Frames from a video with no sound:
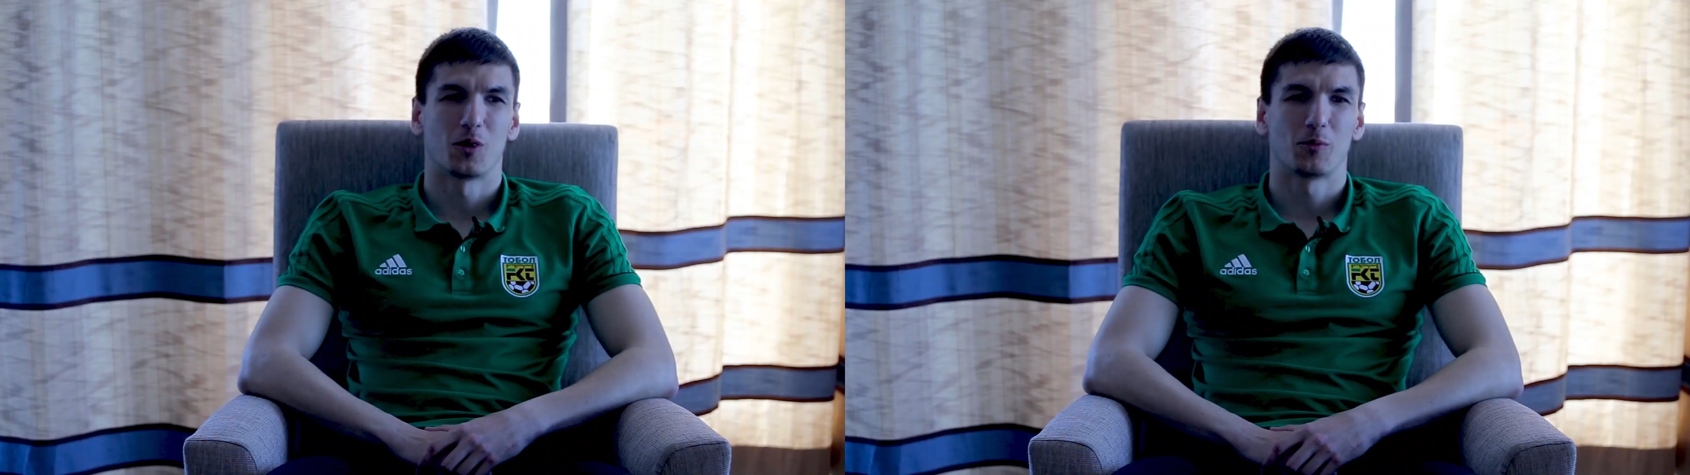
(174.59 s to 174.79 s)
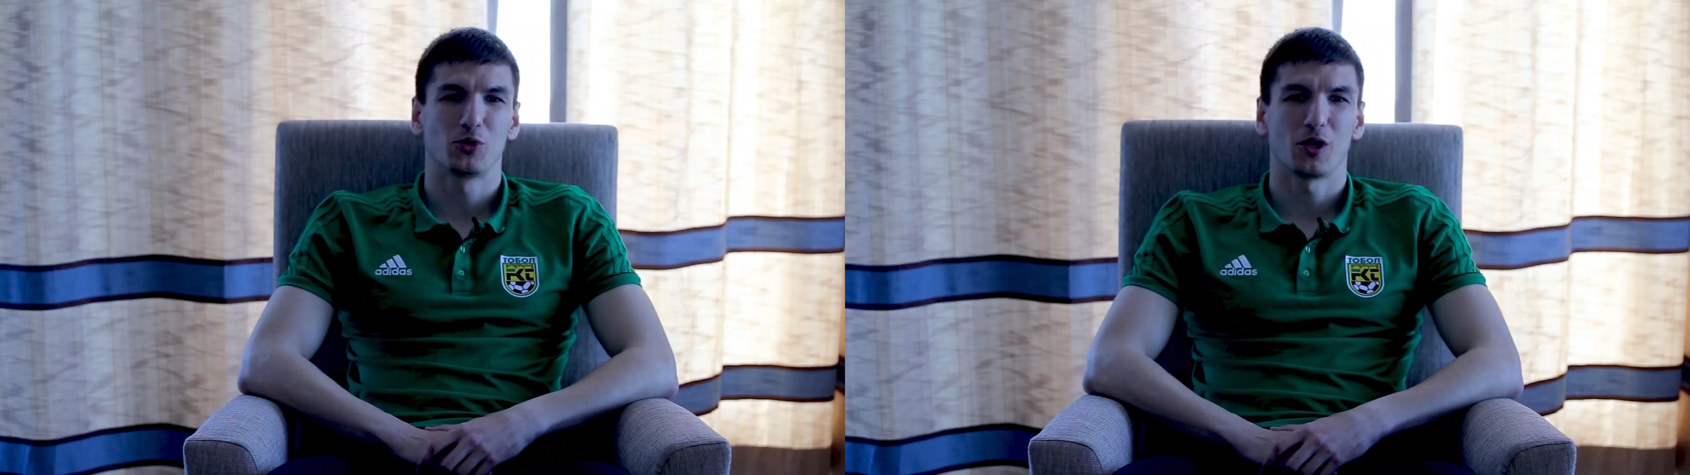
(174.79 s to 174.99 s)

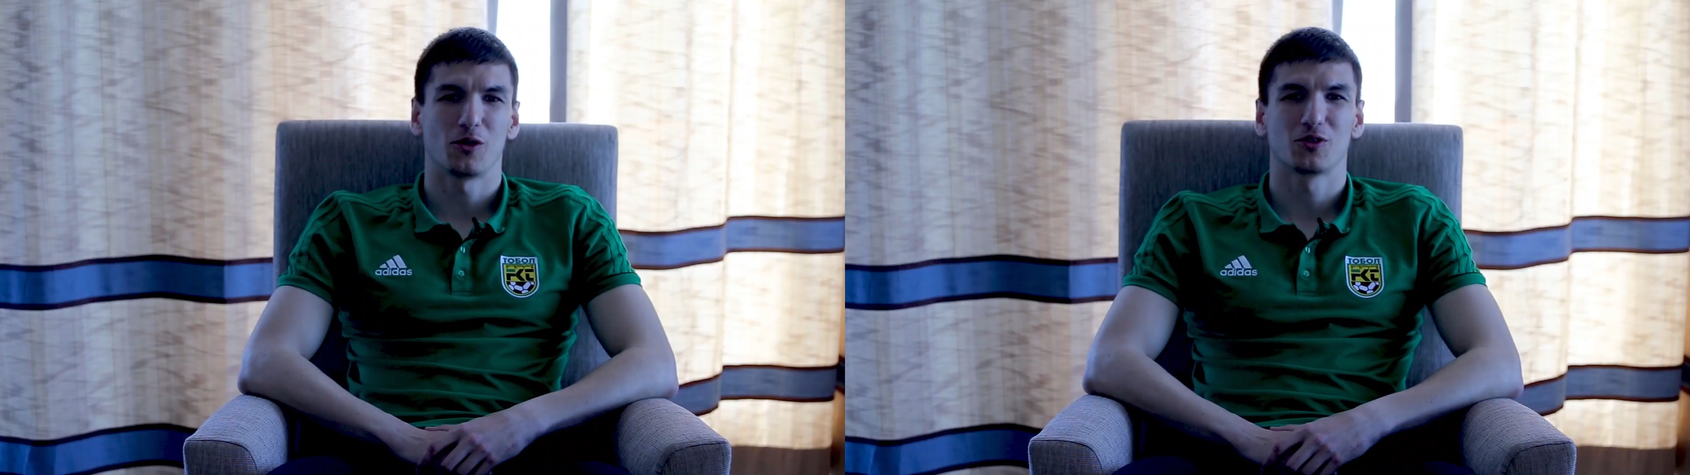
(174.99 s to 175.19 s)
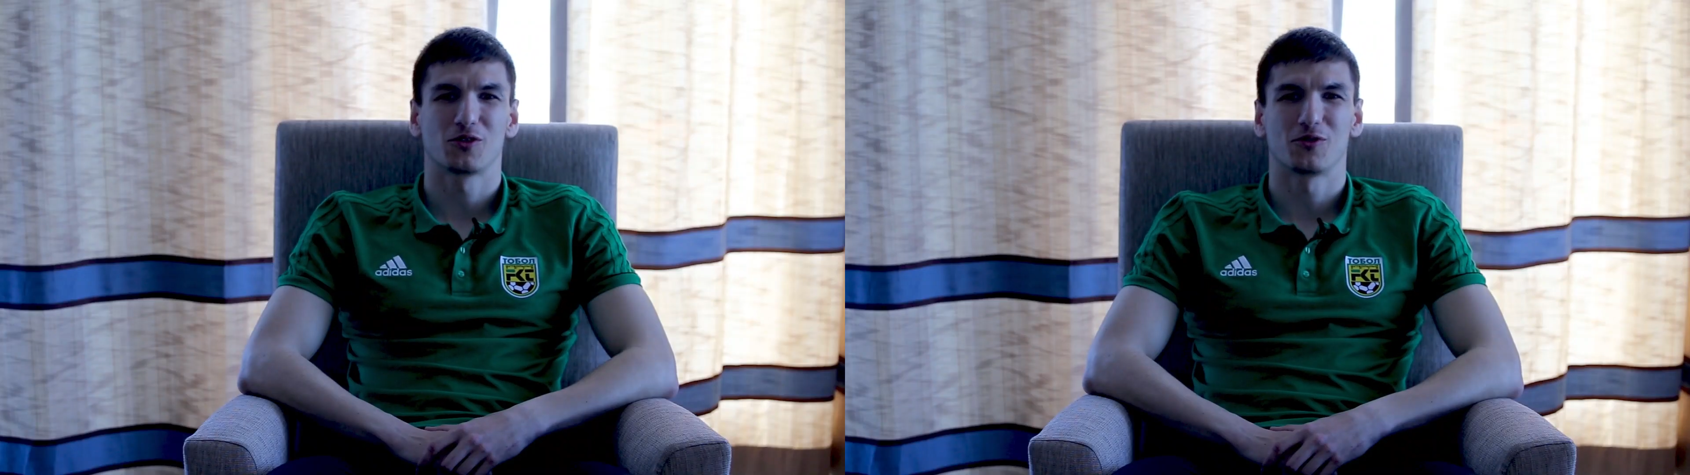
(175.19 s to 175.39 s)

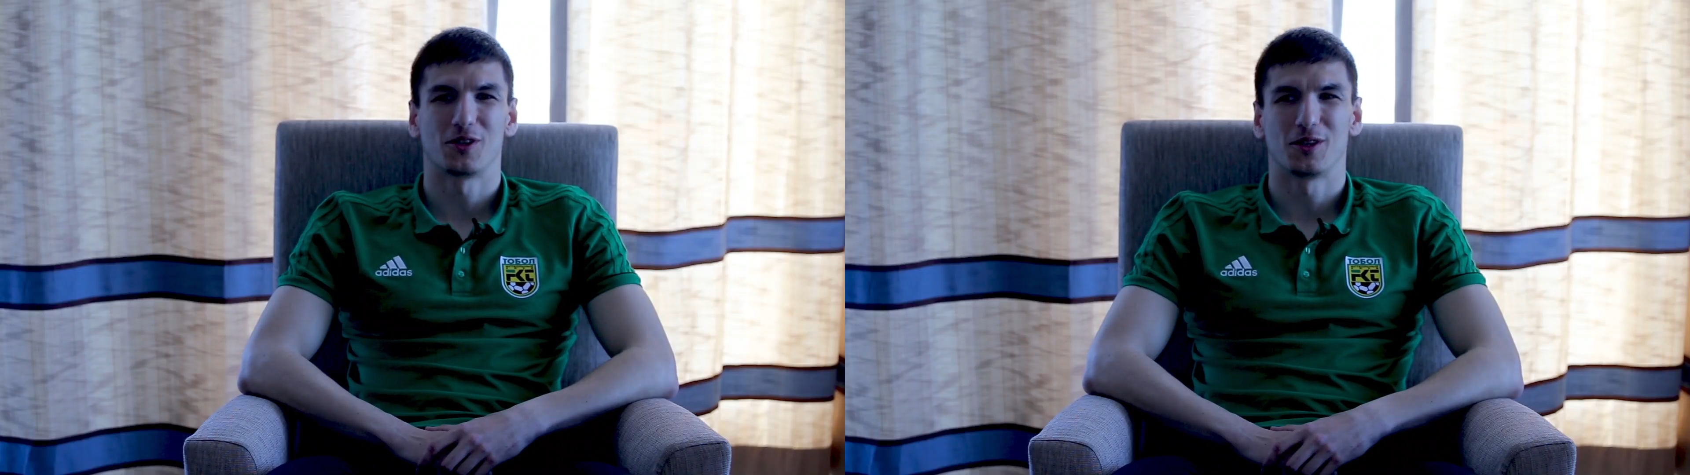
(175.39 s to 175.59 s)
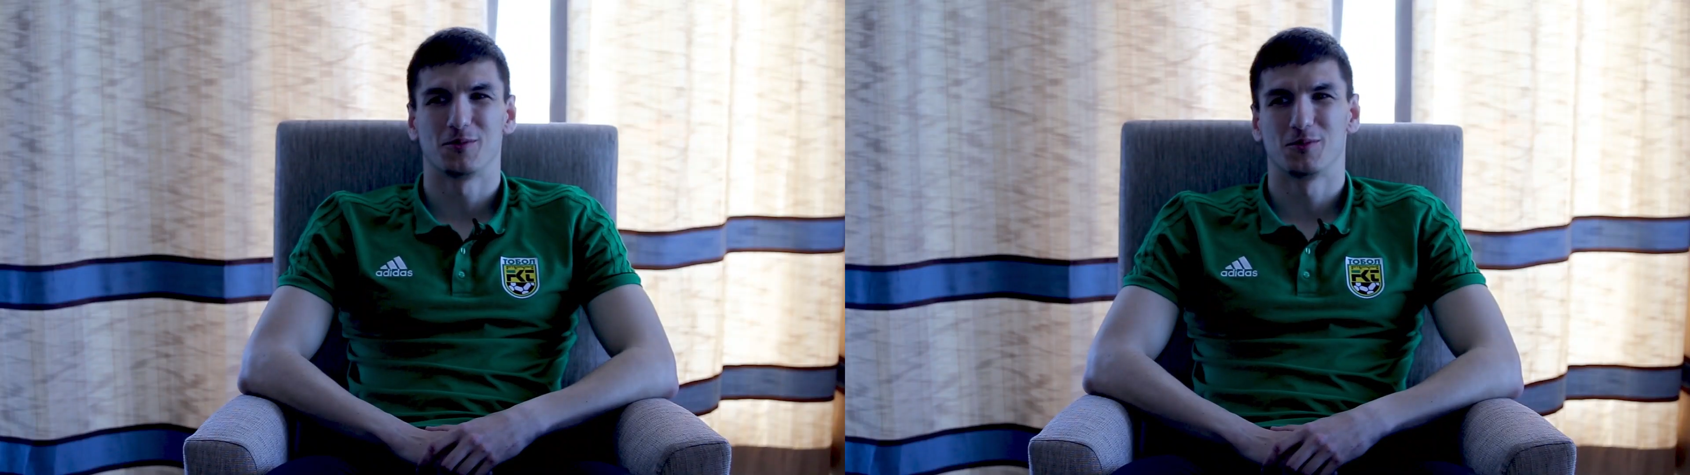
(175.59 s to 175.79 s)
Общаюсь со
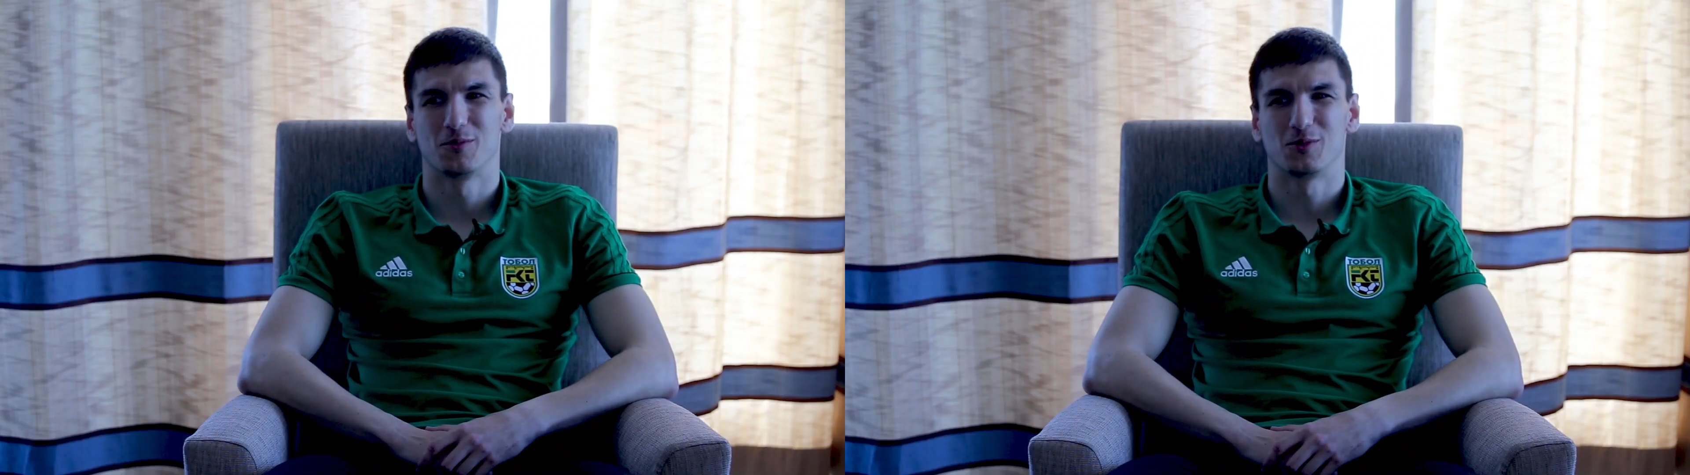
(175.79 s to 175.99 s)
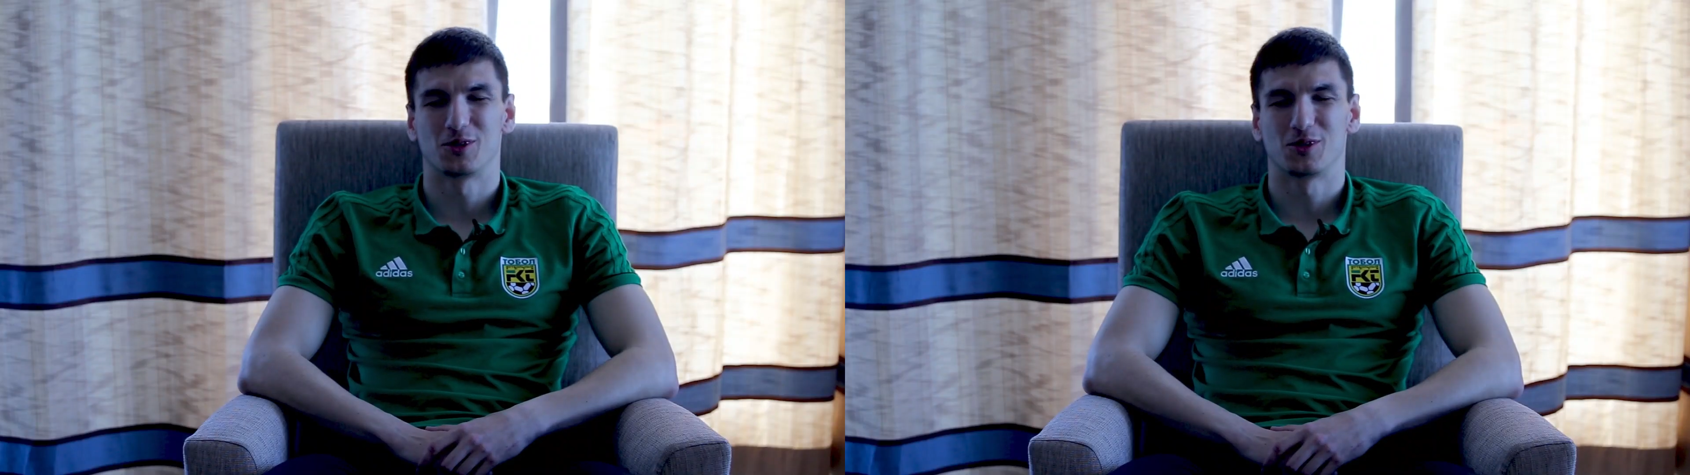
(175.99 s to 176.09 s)
своим